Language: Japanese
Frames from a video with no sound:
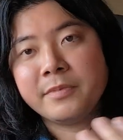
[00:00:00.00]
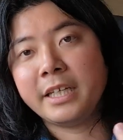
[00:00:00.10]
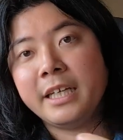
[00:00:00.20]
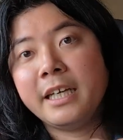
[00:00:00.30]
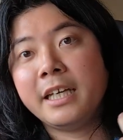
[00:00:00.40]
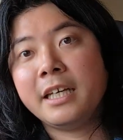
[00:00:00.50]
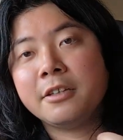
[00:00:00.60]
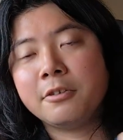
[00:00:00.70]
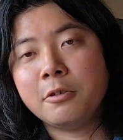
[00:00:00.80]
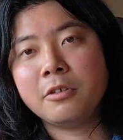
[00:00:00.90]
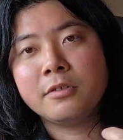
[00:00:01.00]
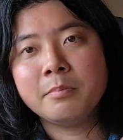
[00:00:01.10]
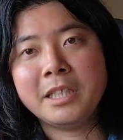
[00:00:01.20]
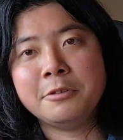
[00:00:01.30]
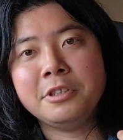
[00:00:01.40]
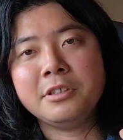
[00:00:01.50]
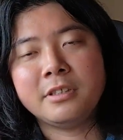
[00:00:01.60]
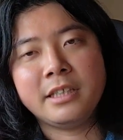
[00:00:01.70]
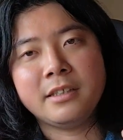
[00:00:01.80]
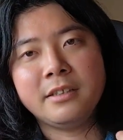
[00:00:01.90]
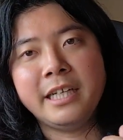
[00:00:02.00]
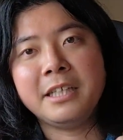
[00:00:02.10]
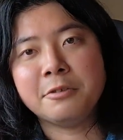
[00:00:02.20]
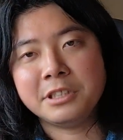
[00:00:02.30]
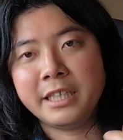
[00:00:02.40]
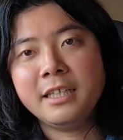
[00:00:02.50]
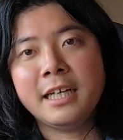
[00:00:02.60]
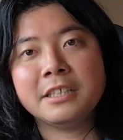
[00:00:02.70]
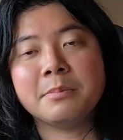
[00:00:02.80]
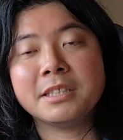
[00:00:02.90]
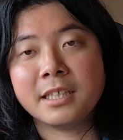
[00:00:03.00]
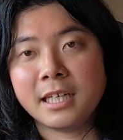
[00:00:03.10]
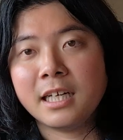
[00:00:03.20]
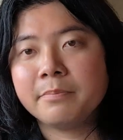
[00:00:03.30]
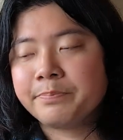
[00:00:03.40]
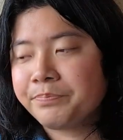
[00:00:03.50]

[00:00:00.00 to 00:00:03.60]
えー、っと、まあ類、例として話しましたが、